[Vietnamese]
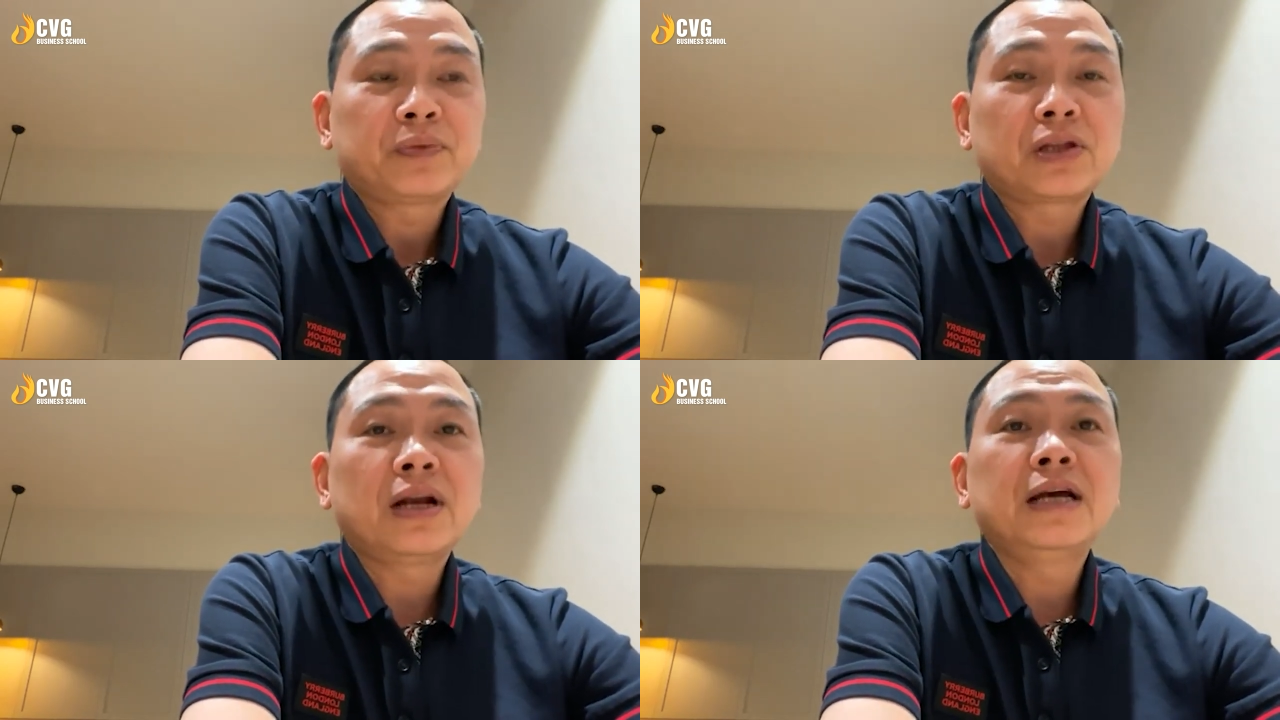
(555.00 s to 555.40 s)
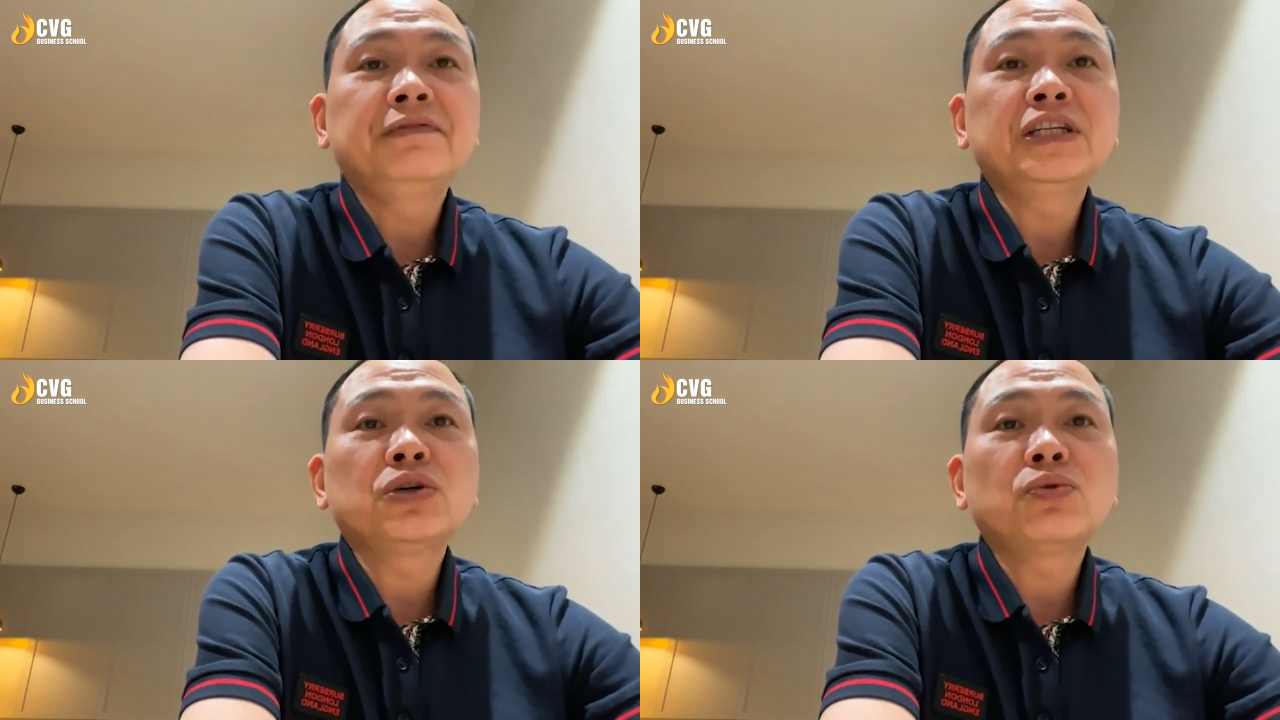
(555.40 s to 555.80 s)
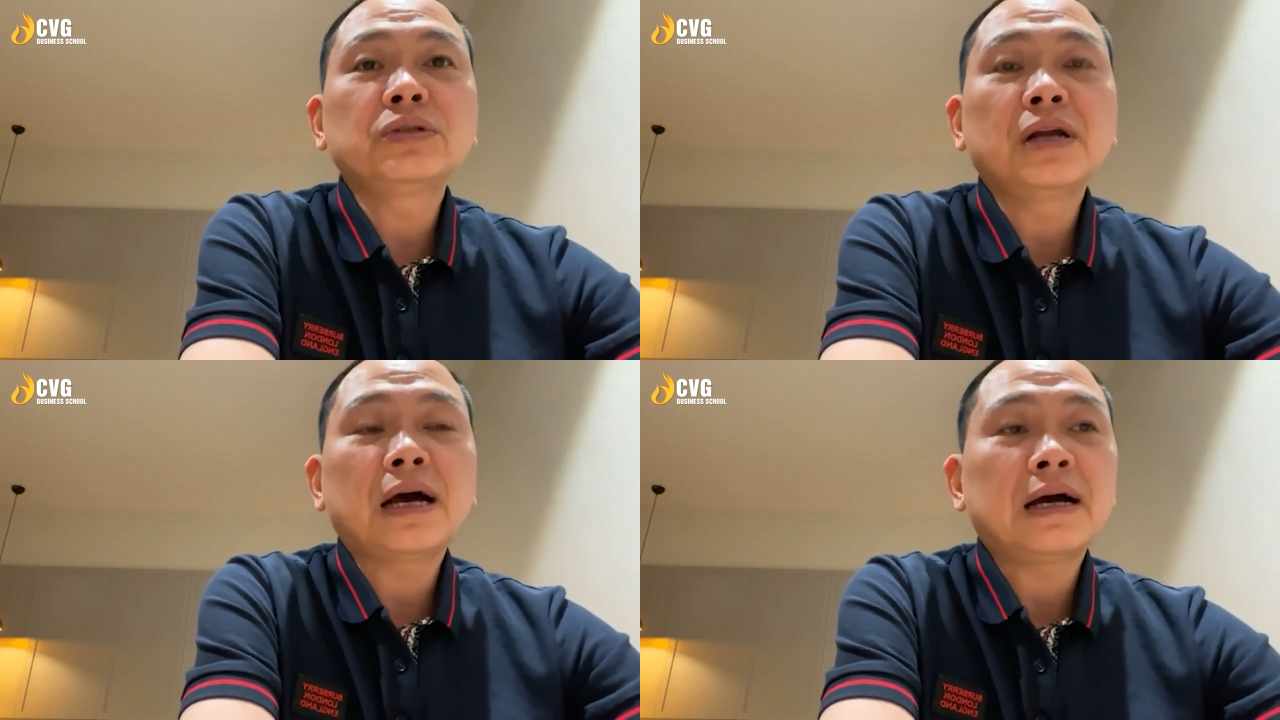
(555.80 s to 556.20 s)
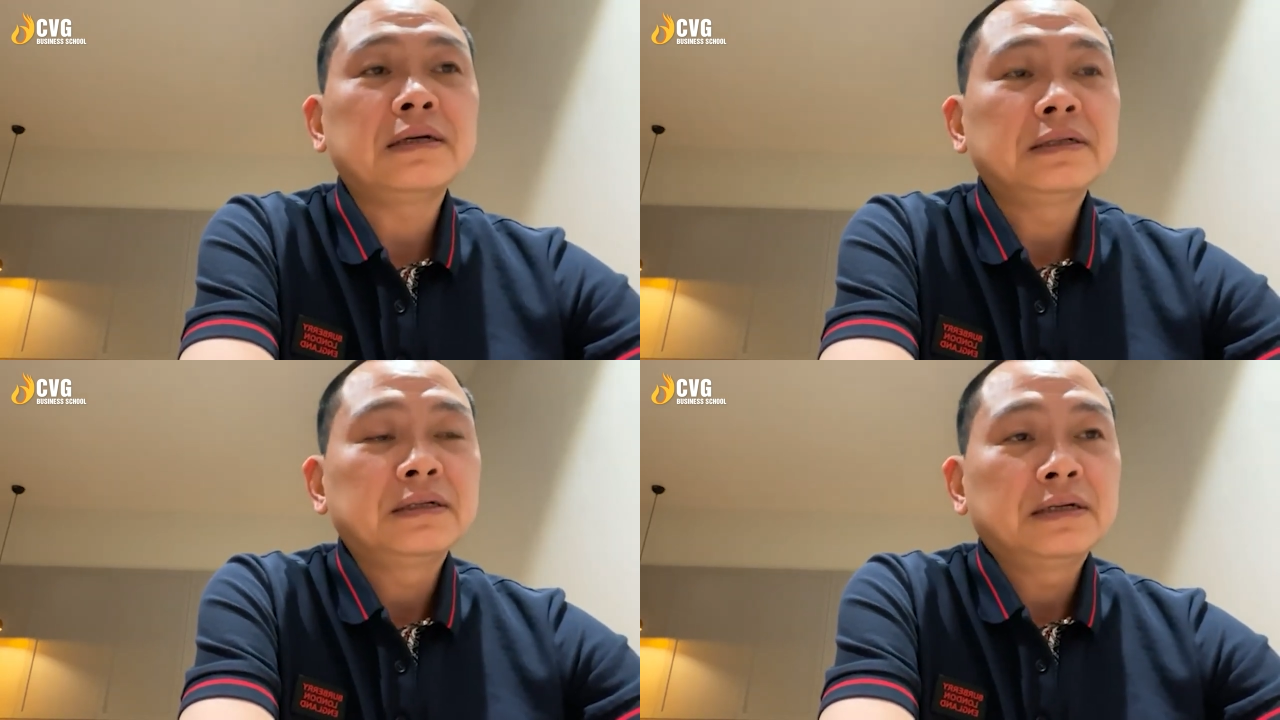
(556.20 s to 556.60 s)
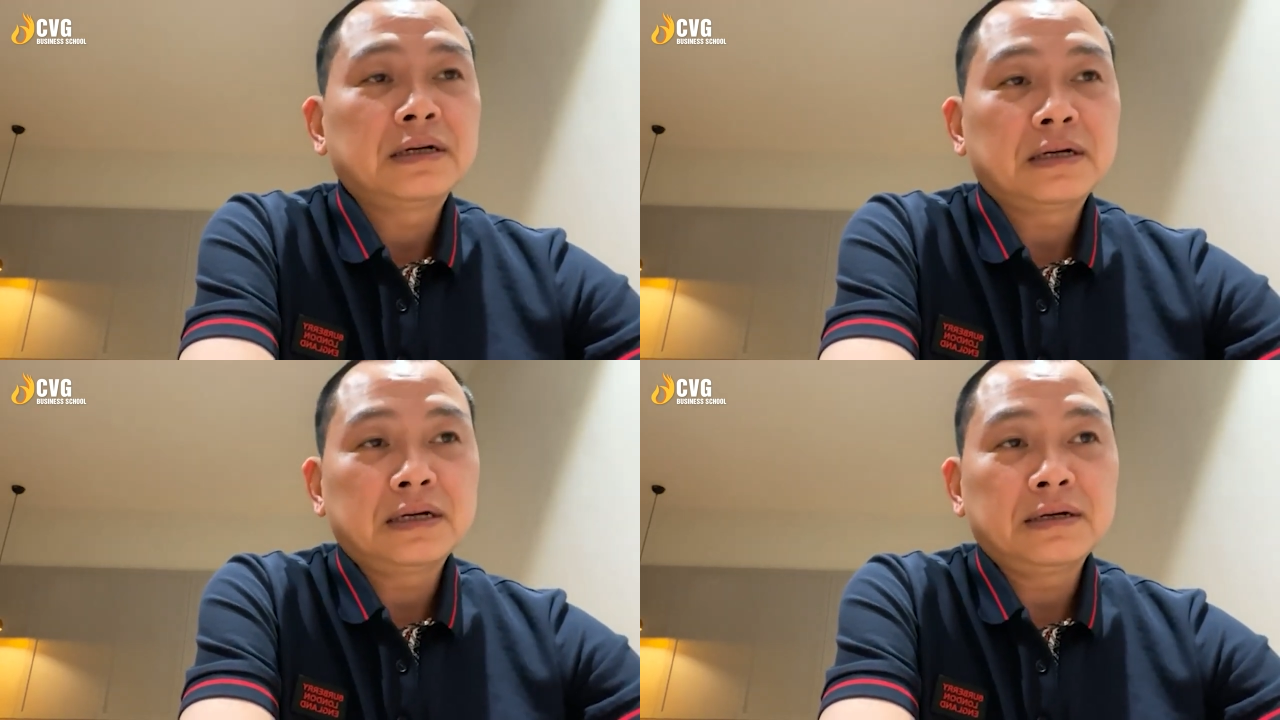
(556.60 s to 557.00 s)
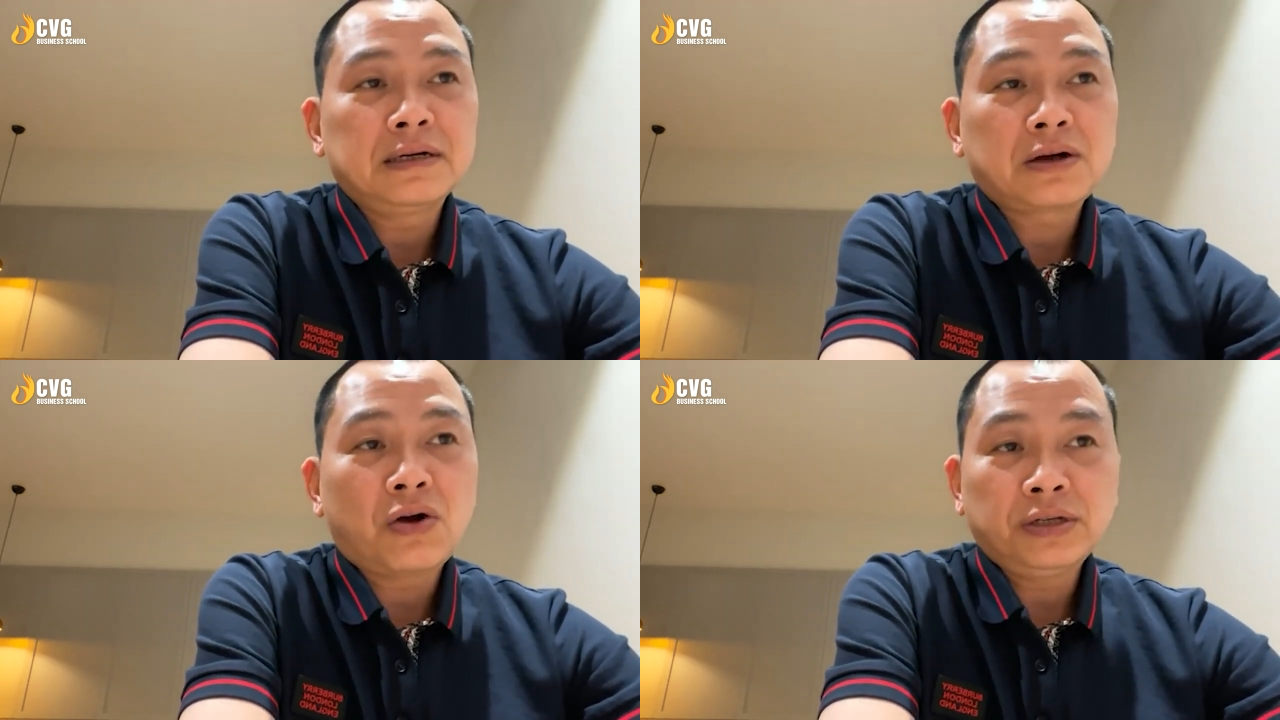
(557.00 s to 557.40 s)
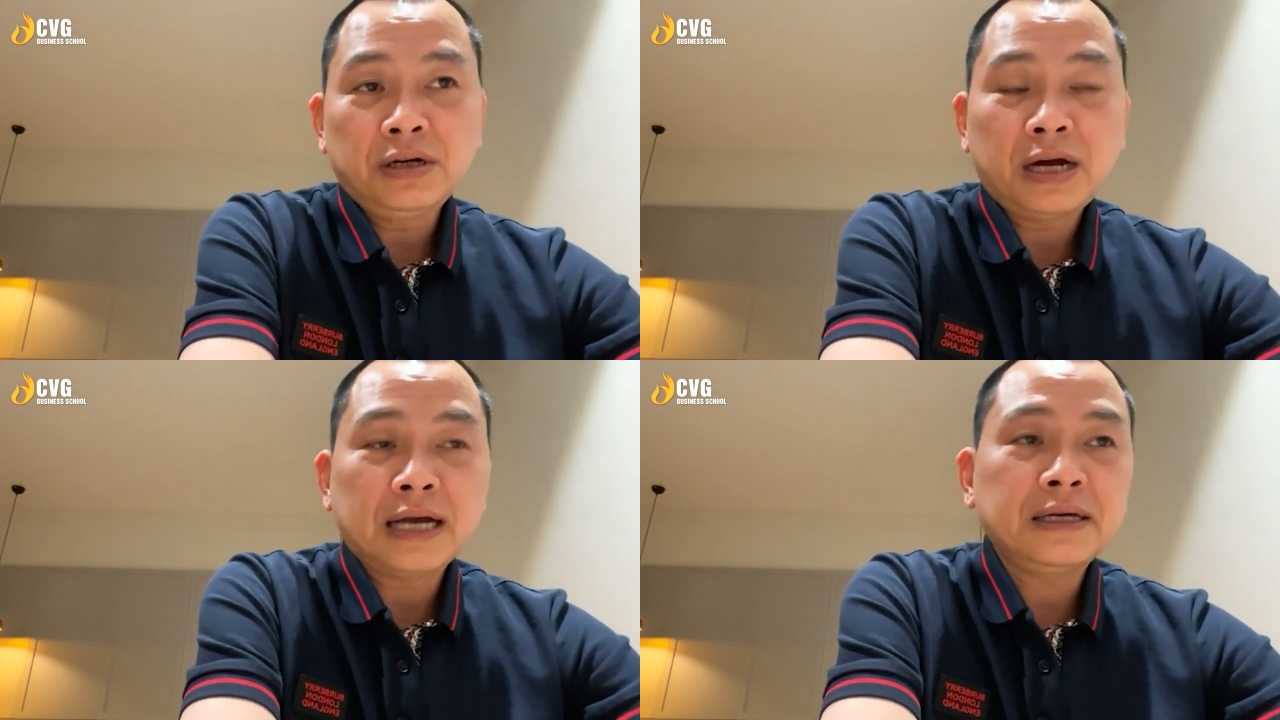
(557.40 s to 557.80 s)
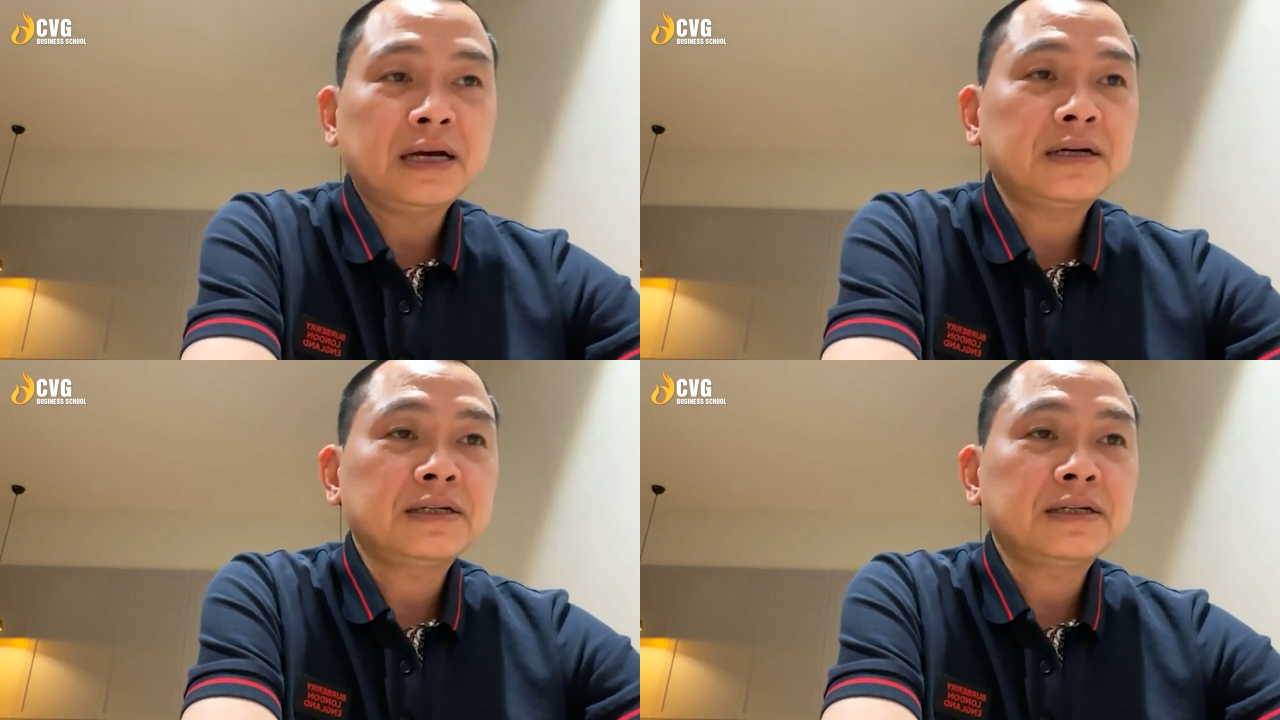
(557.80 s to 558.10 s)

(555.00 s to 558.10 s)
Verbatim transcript: Cho lấy ví dụ như là có những cái